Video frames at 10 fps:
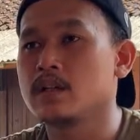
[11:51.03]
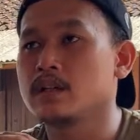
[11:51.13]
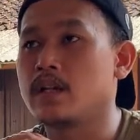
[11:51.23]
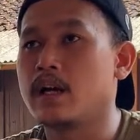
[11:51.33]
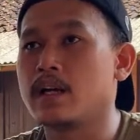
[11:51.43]

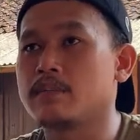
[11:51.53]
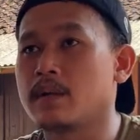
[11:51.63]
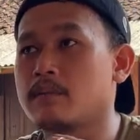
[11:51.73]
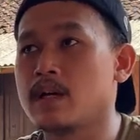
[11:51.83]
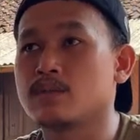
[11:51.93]
dan
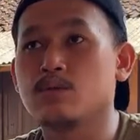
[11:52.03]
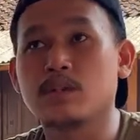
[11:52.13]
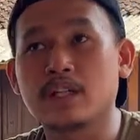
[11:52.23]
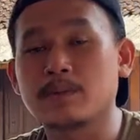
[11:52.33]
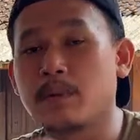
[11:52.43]
memang
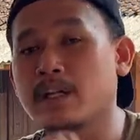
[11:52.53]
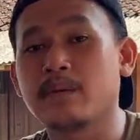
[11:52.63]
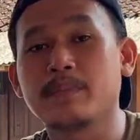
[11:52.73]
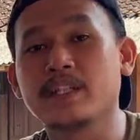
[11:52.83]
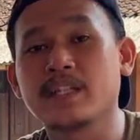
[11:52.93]
juga sebagai
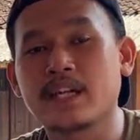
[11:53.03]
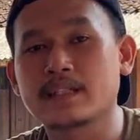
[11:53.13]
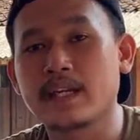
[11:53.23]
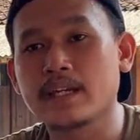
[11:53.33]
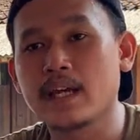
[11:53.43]
pengingat
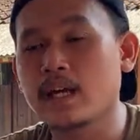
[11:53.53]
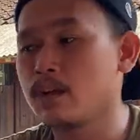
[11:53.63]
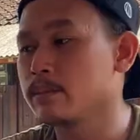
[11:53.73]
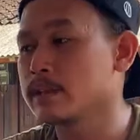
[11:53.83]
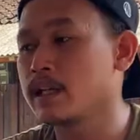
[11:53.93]
saya
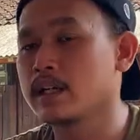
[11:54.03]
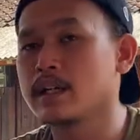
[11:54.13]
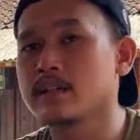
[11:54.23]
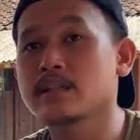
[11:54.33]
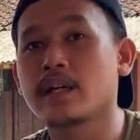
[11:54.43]
kalau misalkan
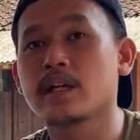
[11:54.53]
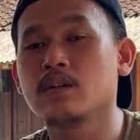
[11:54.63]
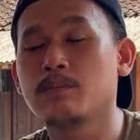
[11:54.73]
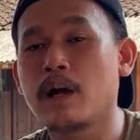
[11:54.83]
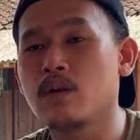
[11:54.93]
nanti saya
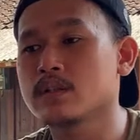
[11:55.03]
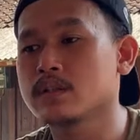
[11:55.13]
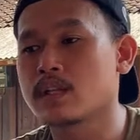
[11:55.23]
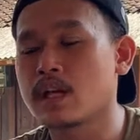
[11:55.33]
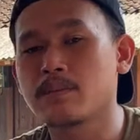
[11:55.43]
lupa oh
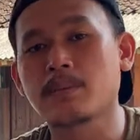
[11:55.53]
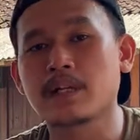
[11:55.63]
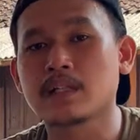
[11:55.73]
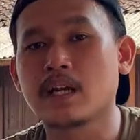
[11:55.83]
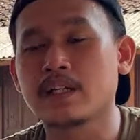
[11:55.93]
cara
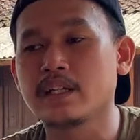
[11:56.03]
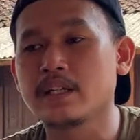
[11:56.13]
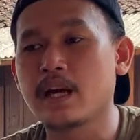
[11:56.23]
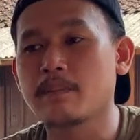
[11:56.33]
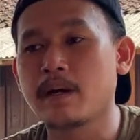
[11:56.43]
pemasangan ini
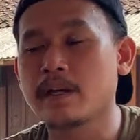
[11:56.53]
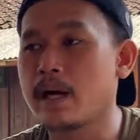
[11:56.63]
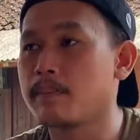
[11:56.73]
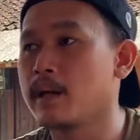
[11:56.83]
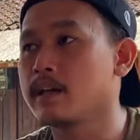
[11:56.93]
apa ya
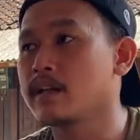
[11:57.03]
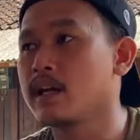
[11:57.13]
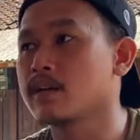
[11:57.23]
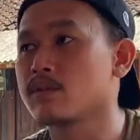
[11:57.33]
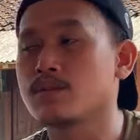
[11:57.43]
apalagi
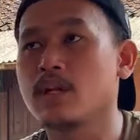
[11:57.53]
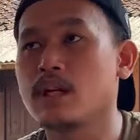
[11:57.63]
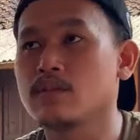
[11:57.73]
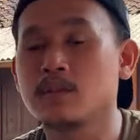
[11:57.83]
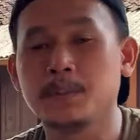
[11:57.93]
yang krusial
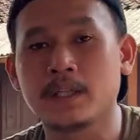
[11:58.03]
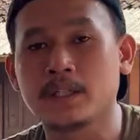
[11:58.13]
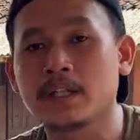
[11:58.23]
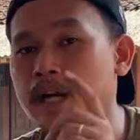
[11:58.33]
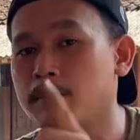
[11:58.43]
itu di
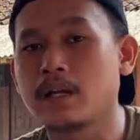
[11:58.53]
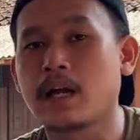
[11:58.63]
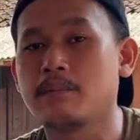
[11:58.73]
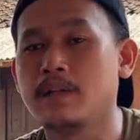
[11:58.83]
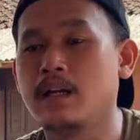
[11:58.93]
bagian
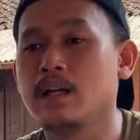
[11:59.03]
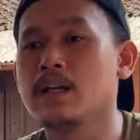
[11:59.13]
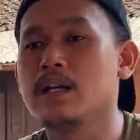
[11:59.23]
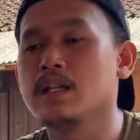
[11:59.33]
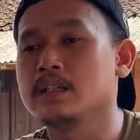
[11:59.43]
kabel-kabel
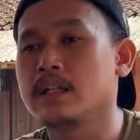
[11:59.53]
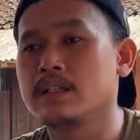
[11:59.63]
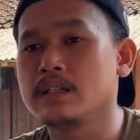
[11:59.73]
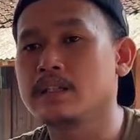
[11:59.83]
jadi